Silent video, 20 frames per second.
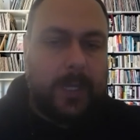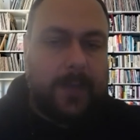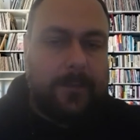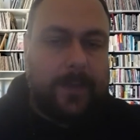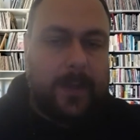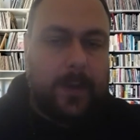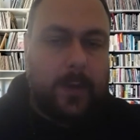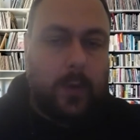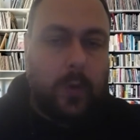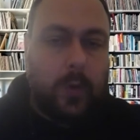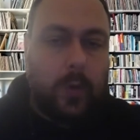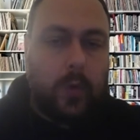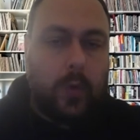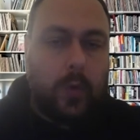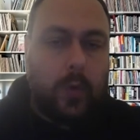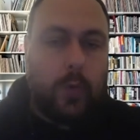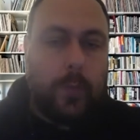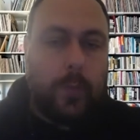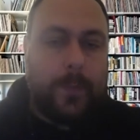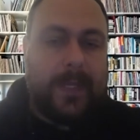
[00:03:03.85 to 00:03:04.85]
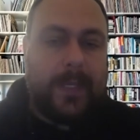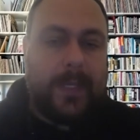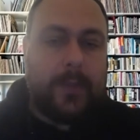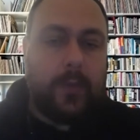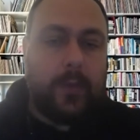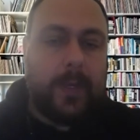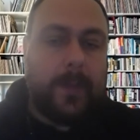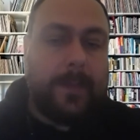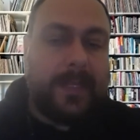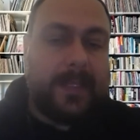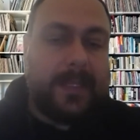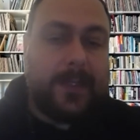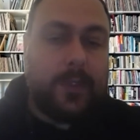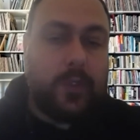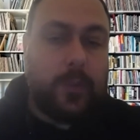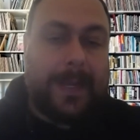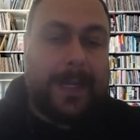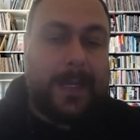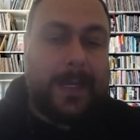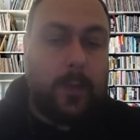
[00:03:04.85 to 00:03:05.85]
che vi hanno colpito, che mentre
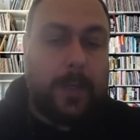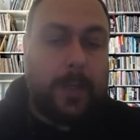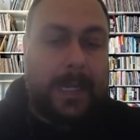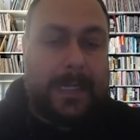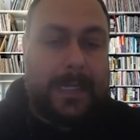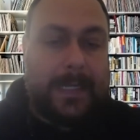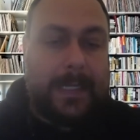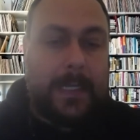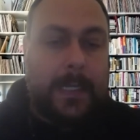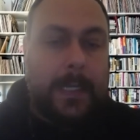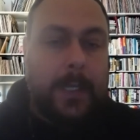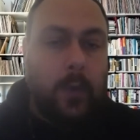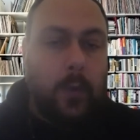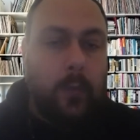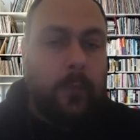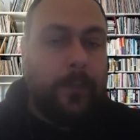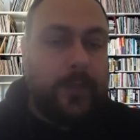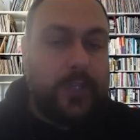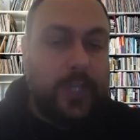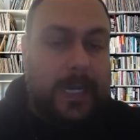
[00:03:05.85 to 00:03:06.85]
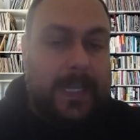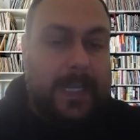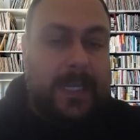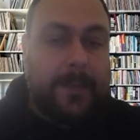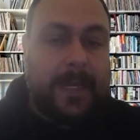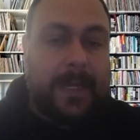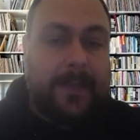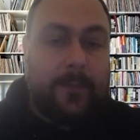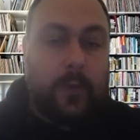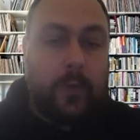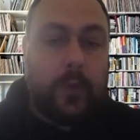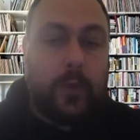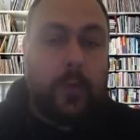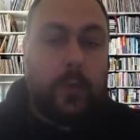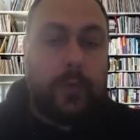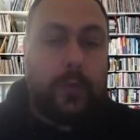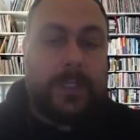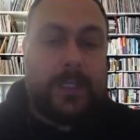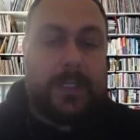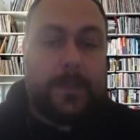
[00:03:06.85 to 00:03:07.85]
insomma, i locali ufficiali rimanevano
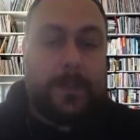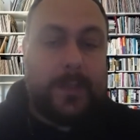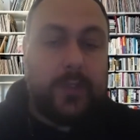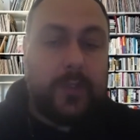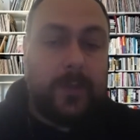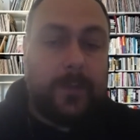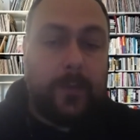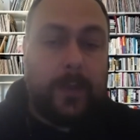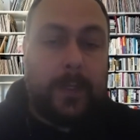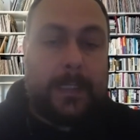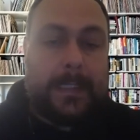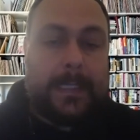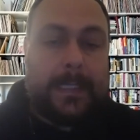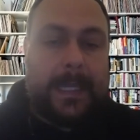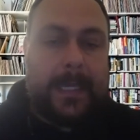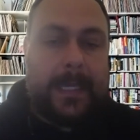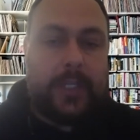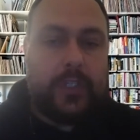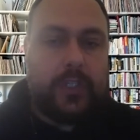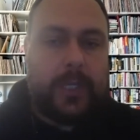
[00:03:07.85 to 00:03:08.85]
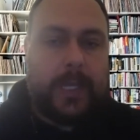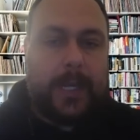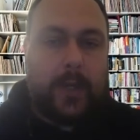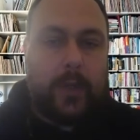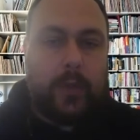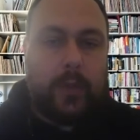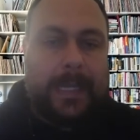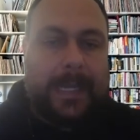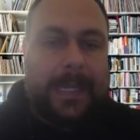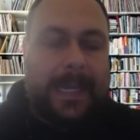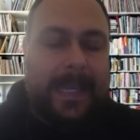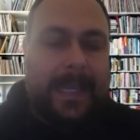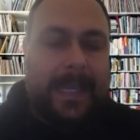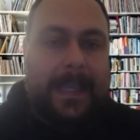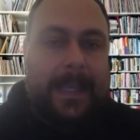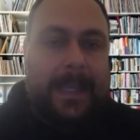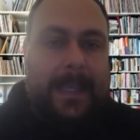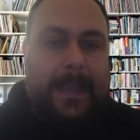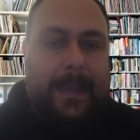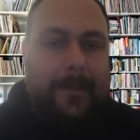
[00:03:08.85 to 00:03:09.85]
chiusi, spesso e volentieri c'erano delle
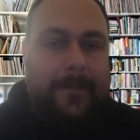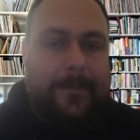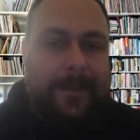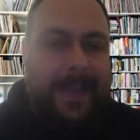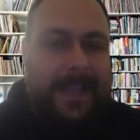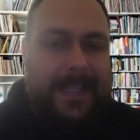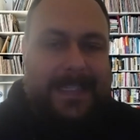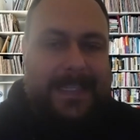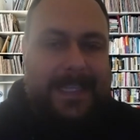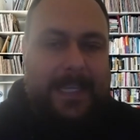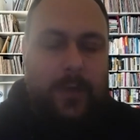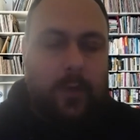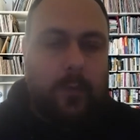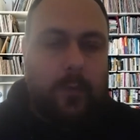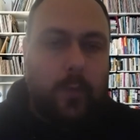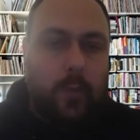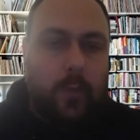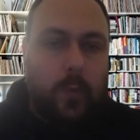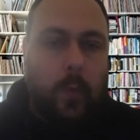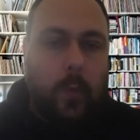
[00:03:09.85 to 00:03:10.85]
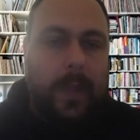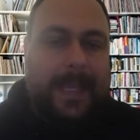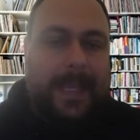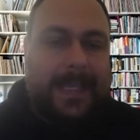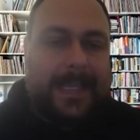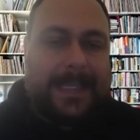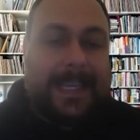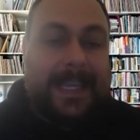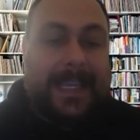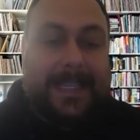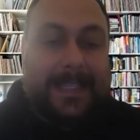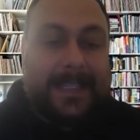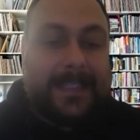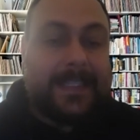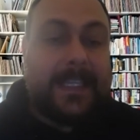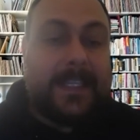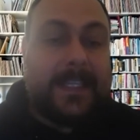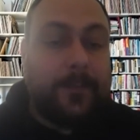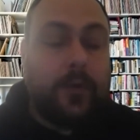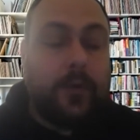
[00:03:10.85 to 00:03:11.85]
eh, feste comunque che
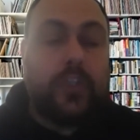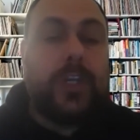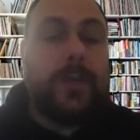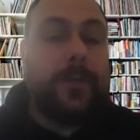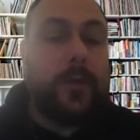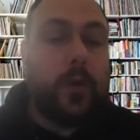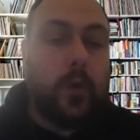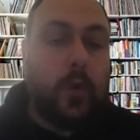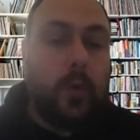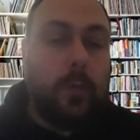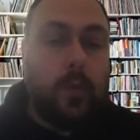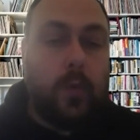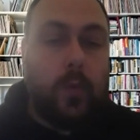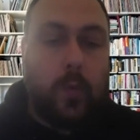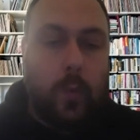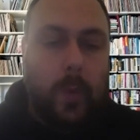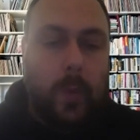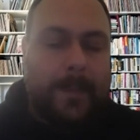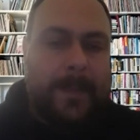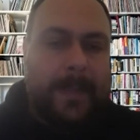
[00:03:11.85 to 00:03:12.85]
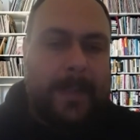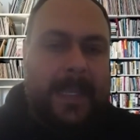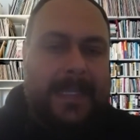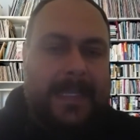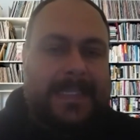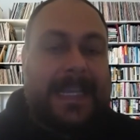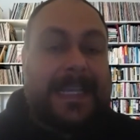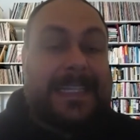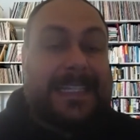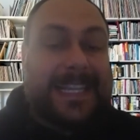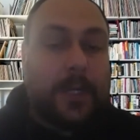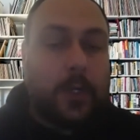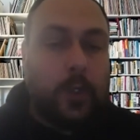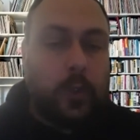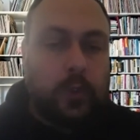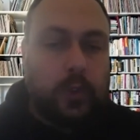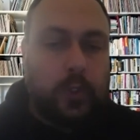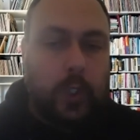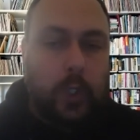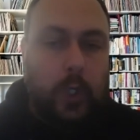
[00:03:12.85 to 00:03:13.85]
si svolgevano comunque senza
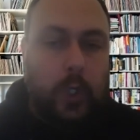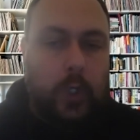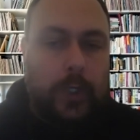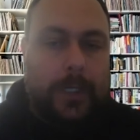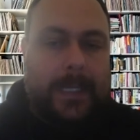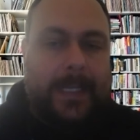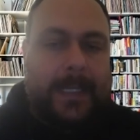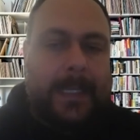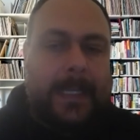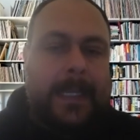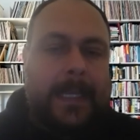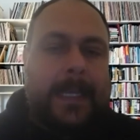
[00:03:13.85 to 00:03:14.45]
controlli.